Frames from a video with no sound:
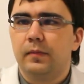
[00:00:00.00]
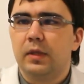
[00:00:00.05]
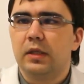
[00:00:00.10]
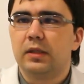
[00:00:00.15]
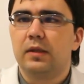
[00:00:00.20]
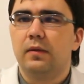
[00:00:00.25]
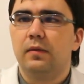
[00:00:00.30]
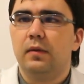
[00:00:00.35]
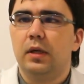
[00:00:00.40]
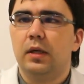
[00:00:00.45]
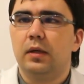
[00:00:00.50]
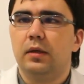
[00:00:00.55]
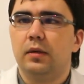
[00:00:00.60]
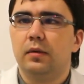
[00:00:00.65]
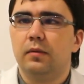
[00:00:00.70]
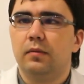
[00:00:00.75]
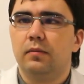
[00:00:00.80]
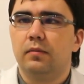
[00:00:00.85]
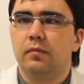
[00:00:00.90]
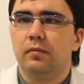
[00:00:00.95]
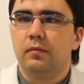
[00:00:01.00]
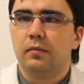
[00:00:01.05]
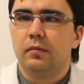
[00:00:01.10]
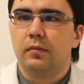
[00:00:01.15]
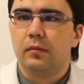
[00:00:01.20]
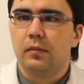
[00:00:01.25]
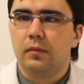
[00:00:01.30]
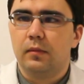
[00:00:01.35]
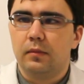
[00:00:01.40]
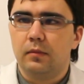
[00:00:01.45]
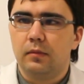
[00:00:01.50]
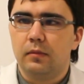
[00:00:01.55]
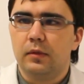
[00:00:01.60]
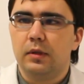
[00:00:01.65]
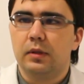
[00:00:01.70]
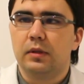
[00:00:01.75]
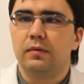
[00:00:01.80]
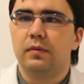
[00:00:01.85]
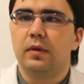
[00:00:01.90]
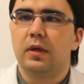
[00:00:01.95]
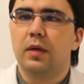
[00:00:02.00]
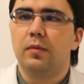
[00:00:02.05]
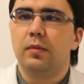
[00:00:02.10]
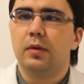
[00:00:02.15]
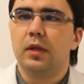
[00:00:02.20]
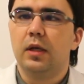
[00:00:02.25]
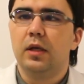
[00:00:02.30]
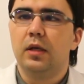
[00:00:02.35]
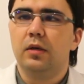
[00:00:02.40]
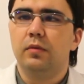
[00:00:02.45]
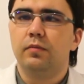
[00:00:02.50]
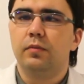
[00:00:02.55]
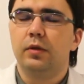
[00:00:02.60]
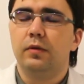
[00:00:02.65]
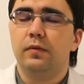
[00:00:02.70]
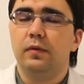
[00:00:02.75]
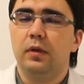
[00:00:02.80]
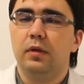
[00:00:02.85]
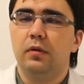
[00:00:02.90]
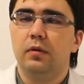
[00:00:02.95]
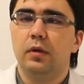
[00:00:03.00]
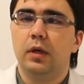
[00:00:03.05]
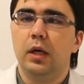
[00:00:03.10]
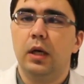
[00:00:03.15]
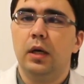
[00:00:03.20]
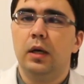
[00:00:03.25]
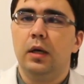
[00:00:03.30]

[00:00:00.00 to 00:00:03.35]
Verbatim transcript: Оставляйте свои комментарии под видео